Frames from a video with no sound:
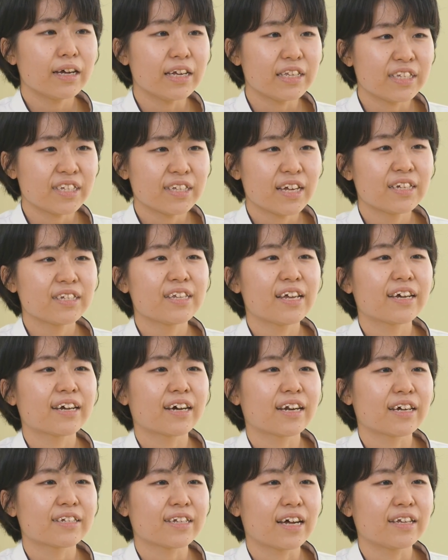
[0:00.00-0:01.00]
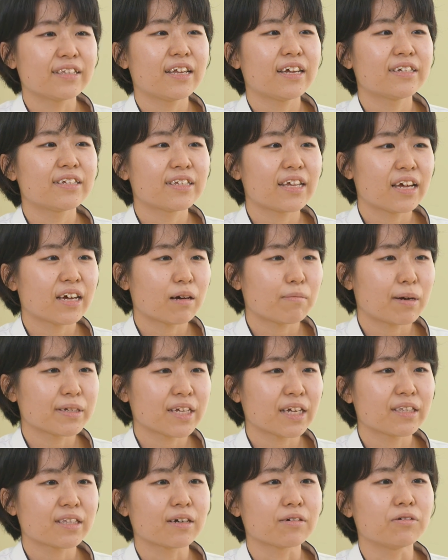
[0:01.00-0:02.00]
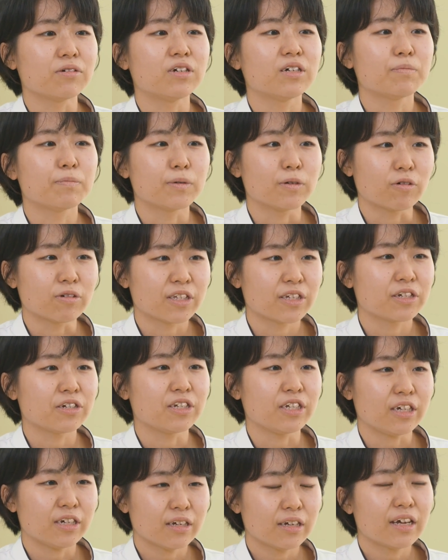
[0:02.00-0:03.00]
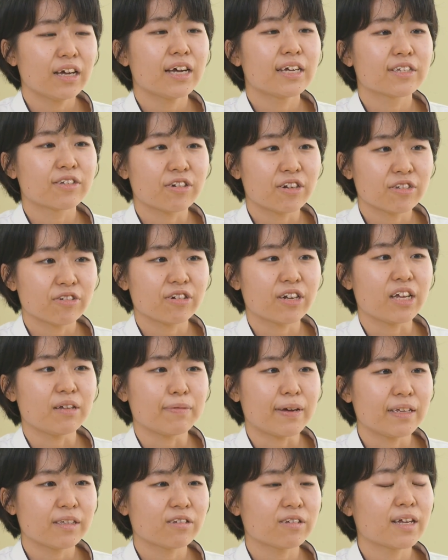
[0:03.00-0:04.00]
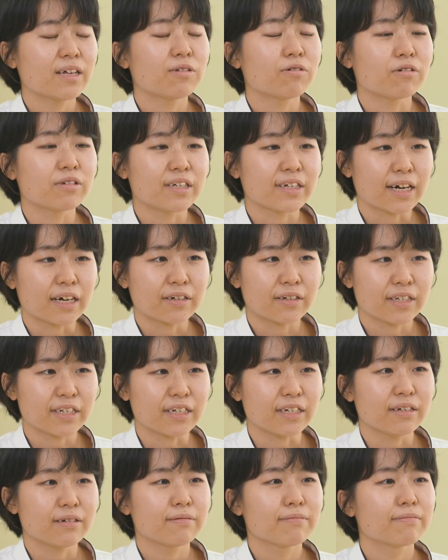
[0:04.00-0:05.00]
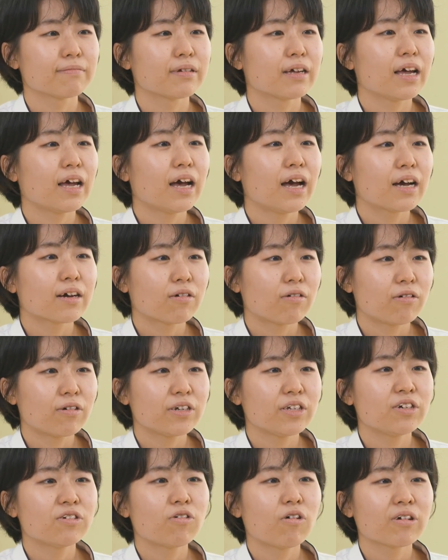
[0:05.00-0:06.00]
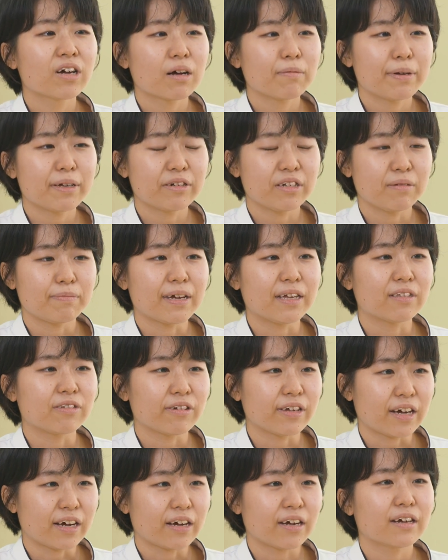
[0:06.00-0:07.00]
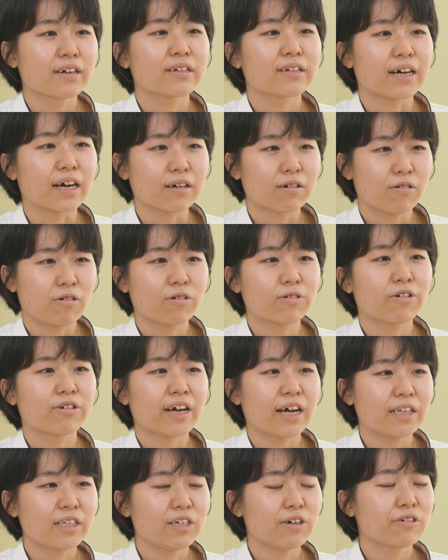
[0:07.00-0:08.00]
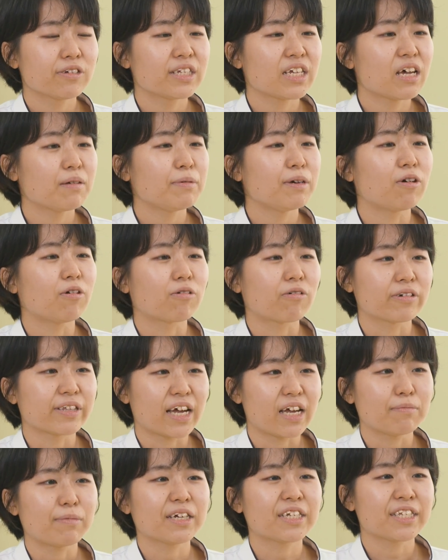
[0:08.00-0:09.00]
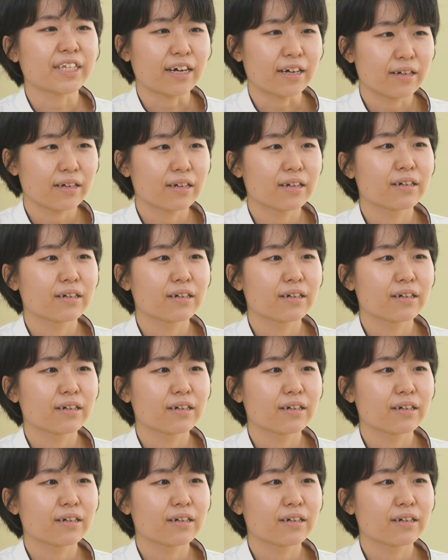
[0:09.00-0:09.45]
1年生から3年生が混ざったグループを作りそれぞれイベントなどを企画し交流を深めるイベントや学校の環境整備を行いました